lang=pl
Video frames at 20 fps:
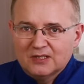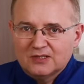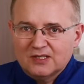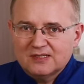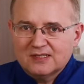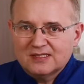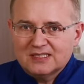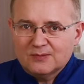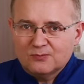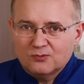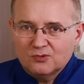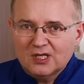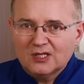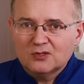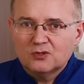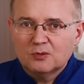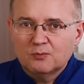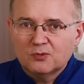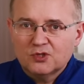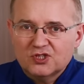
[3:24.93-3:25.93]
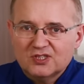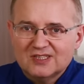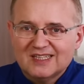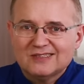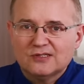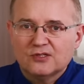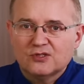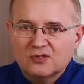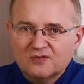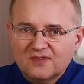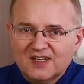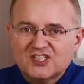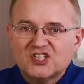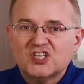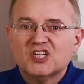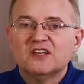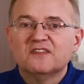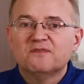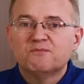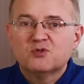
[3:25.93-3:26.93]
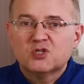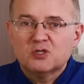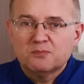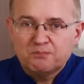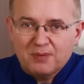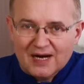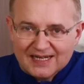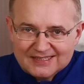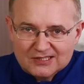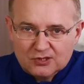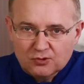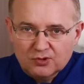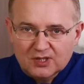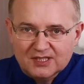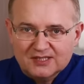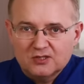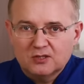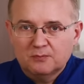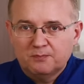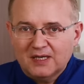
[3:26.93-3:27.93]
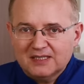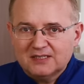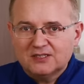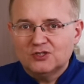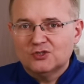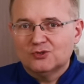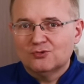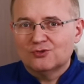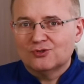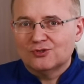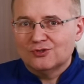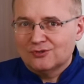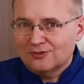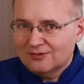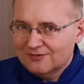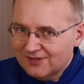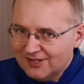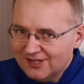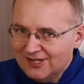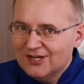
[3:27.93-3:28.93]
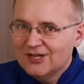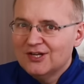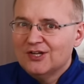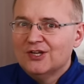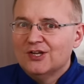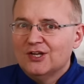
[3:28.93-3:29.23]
to jest receptura, którą możecie zastosować w przypadku retinopatii cukrzycowej.